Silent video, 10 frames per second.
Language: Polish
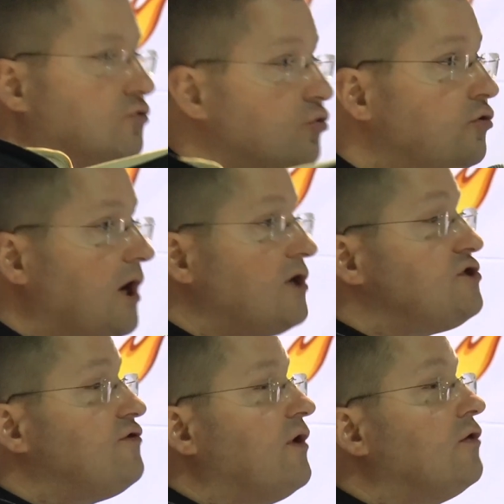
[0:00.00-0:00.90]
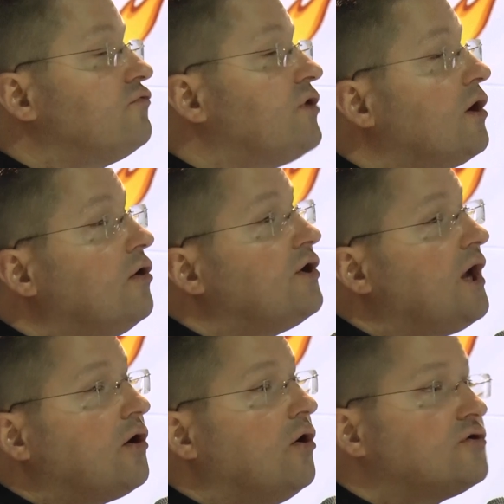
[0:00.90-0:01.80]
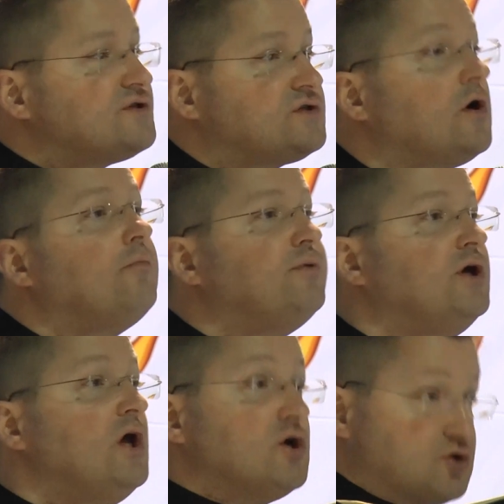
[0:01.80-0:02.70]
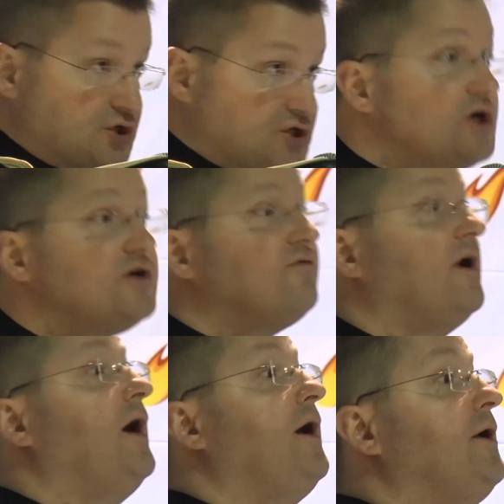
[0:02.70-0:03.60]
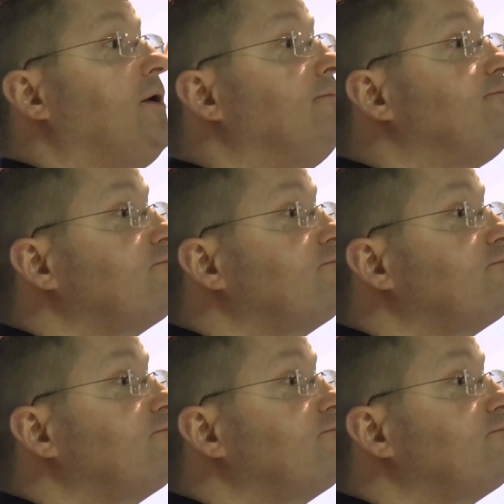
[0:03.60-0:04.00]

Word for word: Ducha Świętego jako osoby żywej.